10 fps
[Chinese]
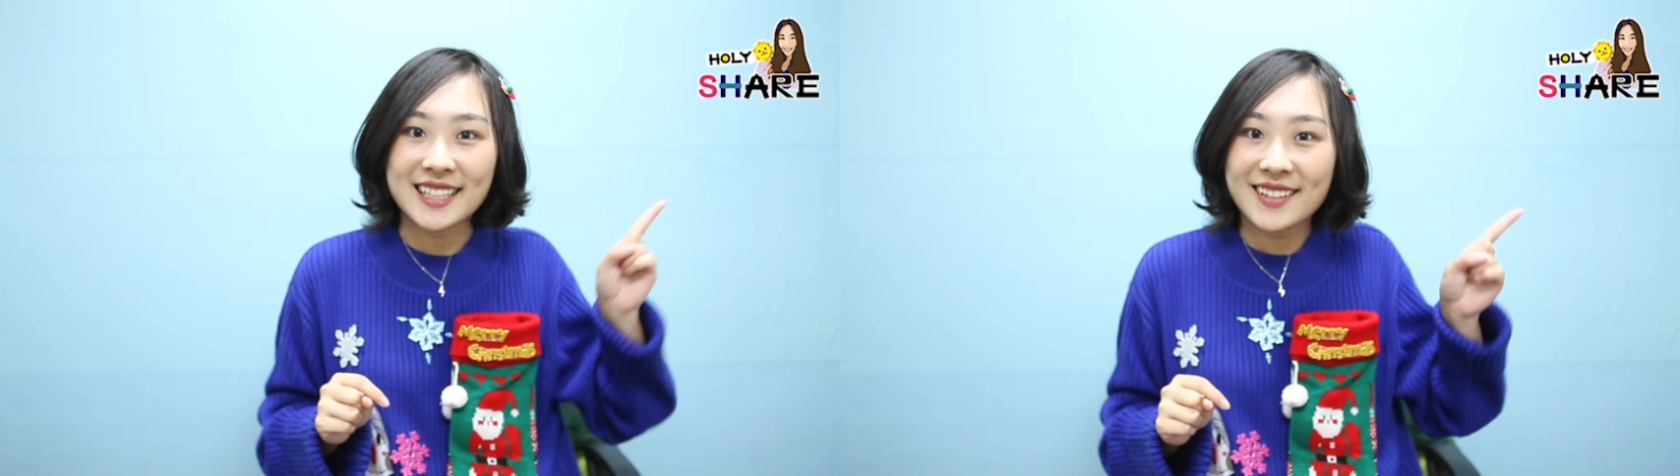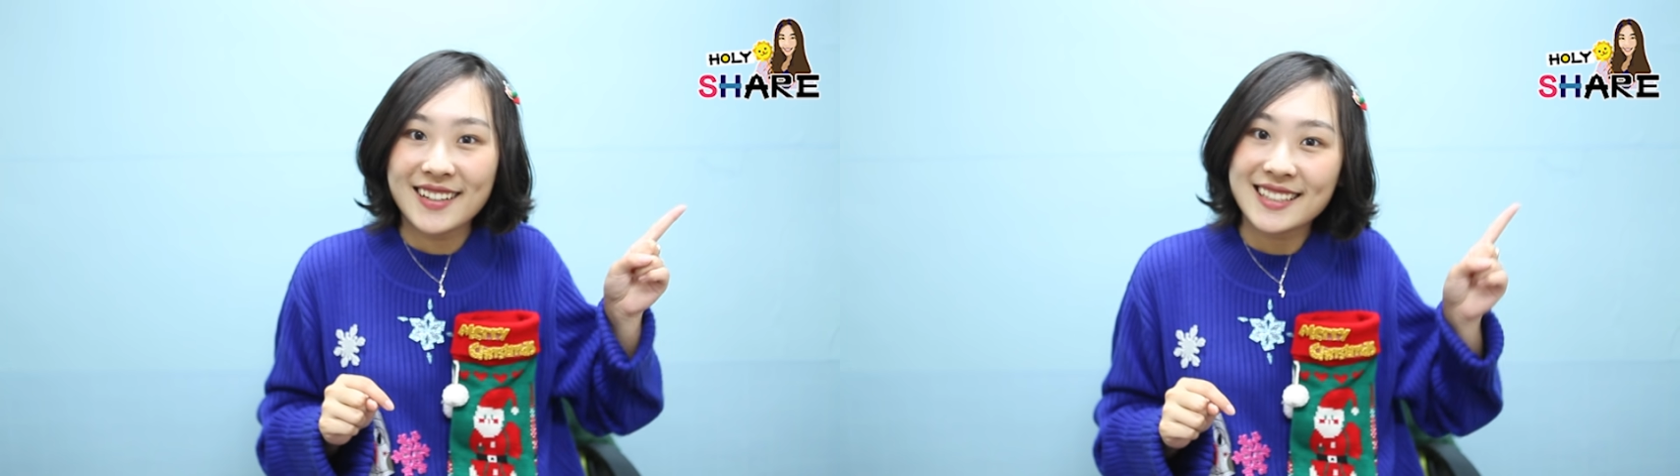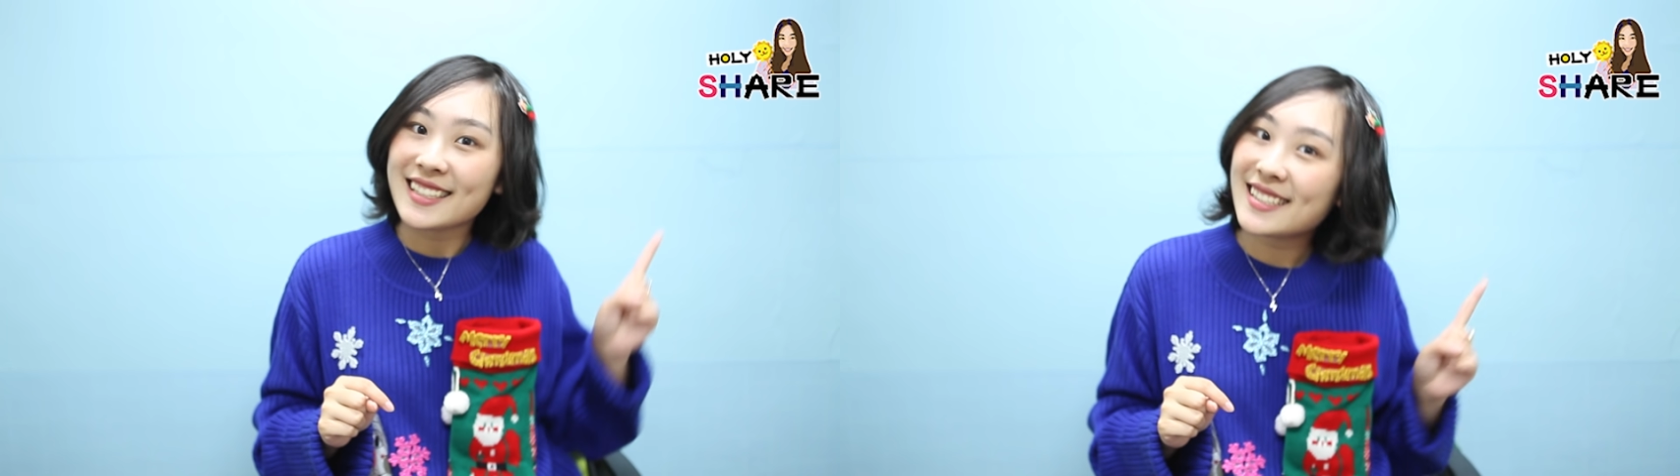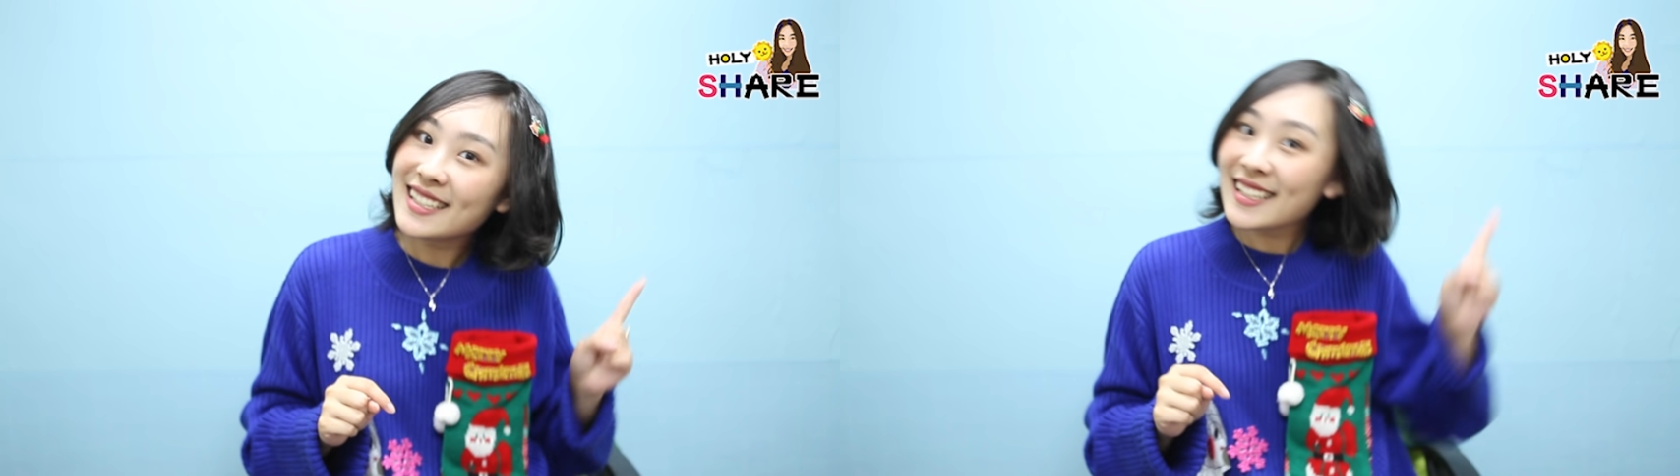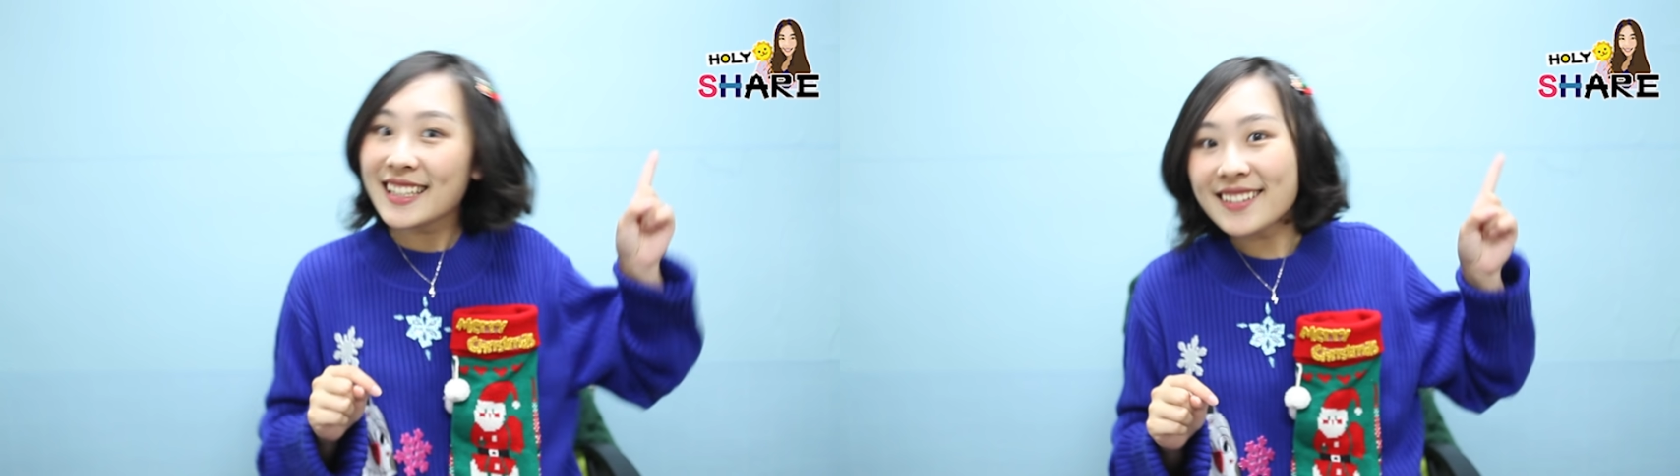电话，点这
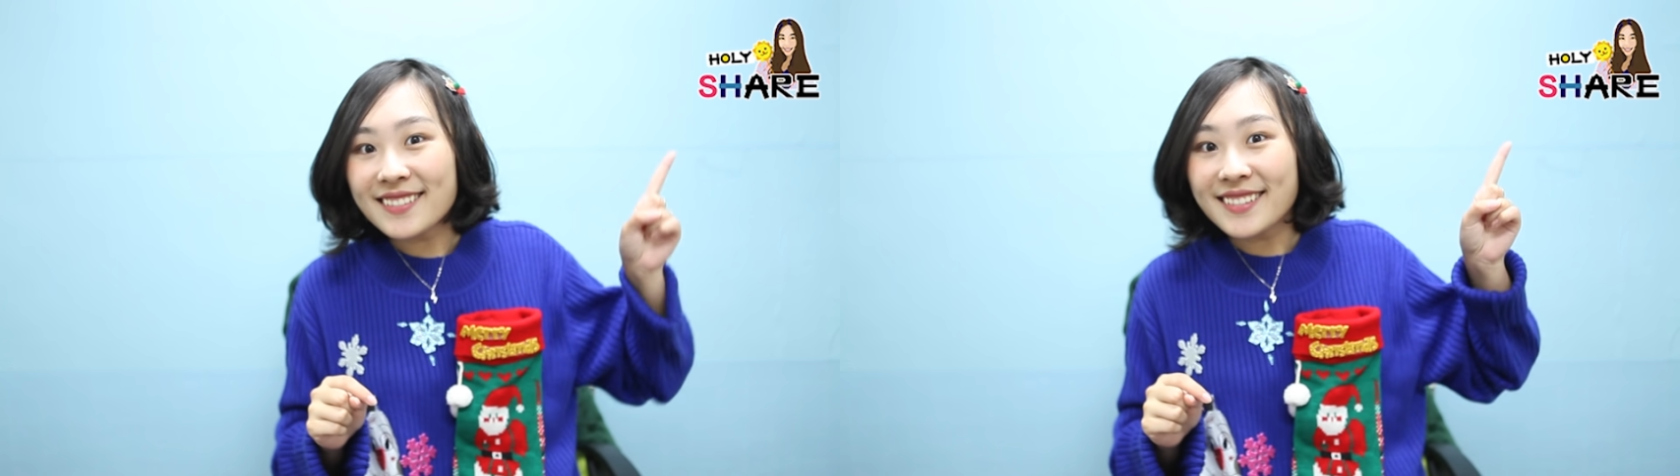里哟。《